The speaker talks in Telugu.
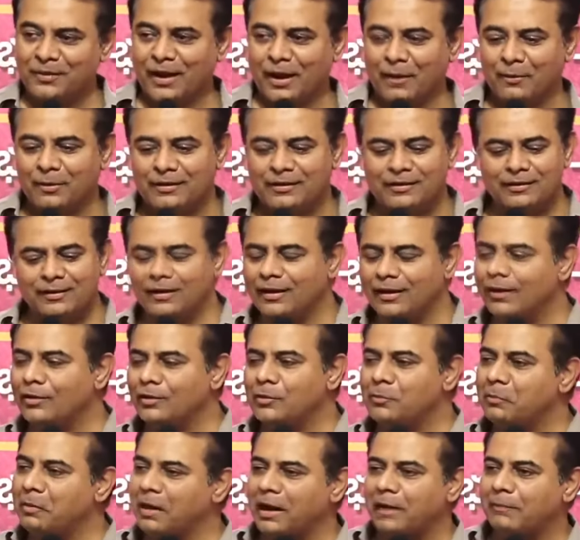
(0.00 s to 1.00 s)
కాబట్టి
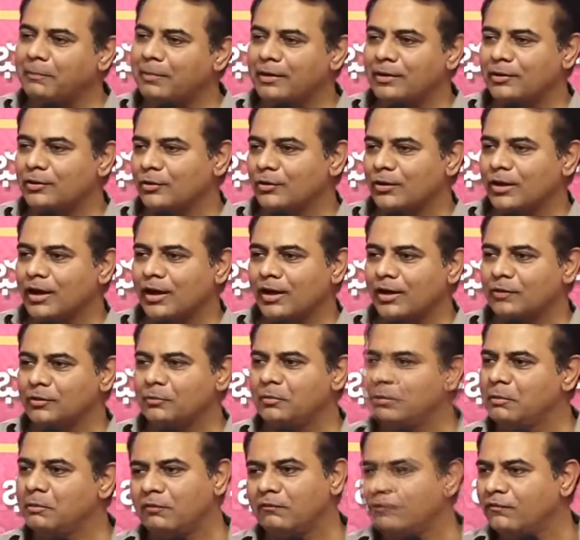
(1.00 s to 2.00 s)
నేను భయపడేటోని కాదు
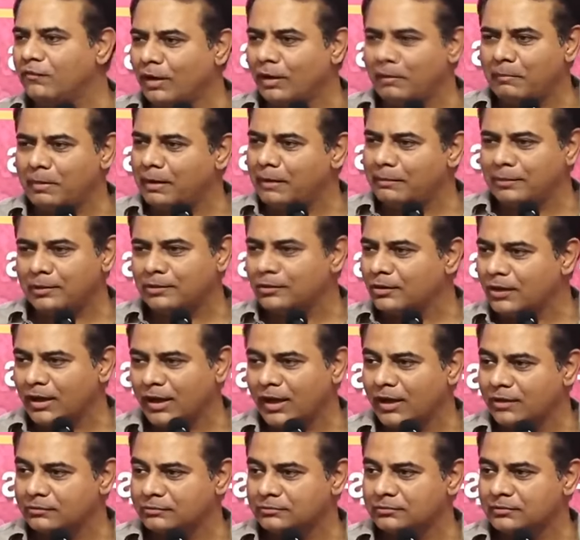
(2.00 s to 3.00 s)
మేము ఎవ్వరం భయపడేటోళ్ళం
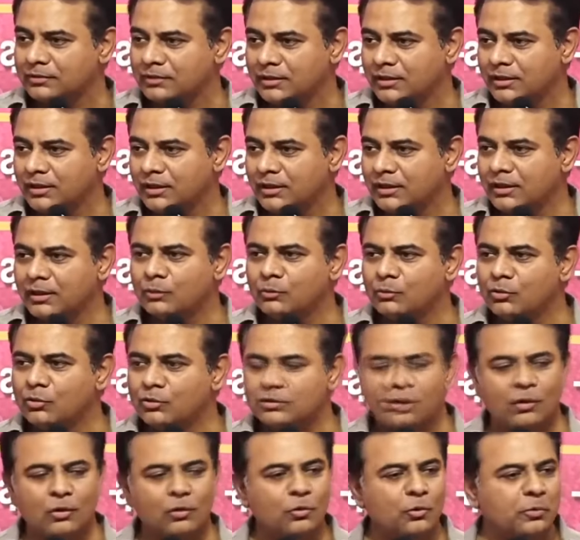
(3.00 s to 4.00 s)
కాదు ఈ
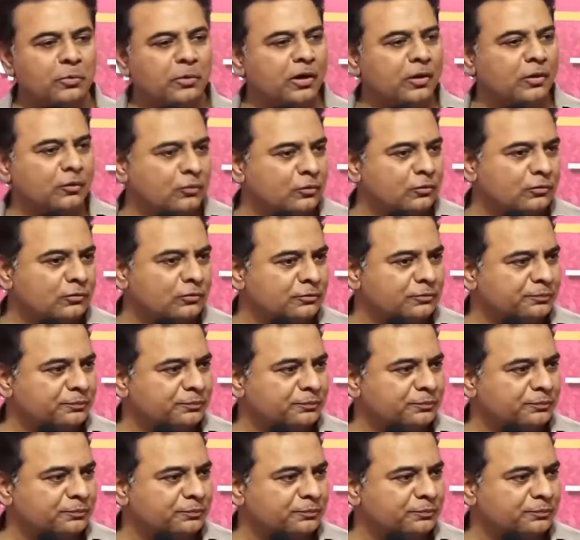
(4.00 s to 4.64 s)
ఉడత ఊపులకు